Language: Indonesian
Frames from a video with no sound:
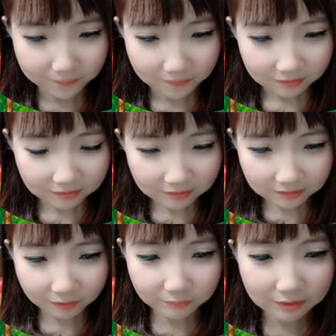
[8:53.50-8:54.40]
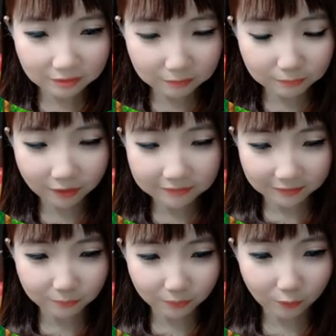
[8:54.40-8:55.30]
jadi game ini
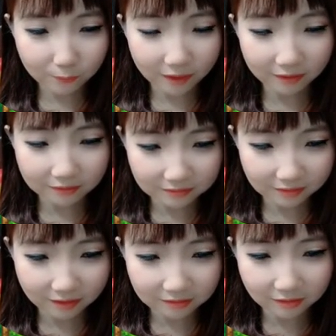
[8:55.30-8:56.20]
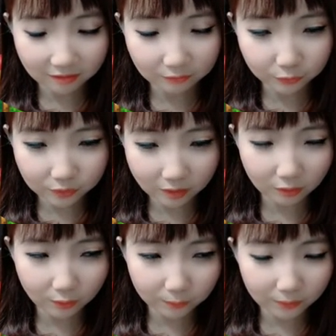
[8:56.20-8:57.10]
banyak perlombaannya ada juga
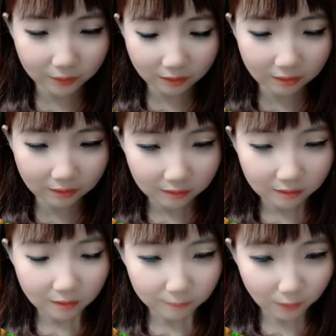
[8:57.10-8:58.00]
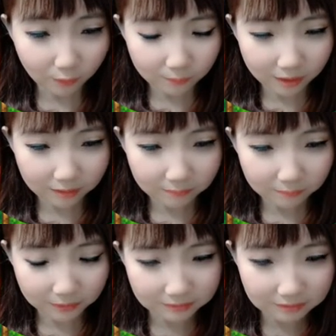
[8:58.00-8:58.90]
lomba uh, perlombaan
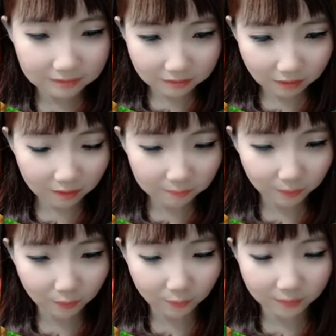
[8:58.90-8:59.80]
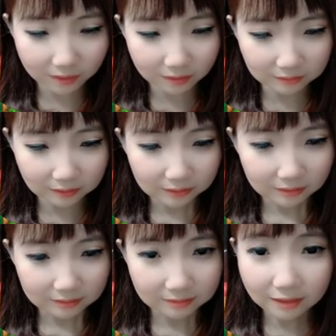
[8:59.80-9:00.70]
mancing ikan perlombaan
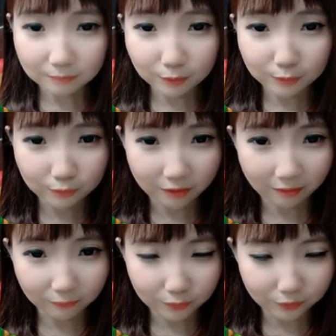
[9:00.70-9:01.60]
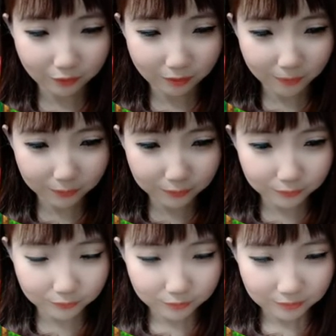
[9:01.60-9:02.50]
saling menukar apa tuh
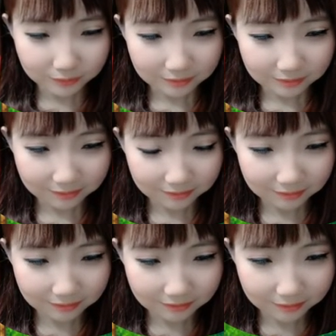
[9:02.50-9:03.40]
uh,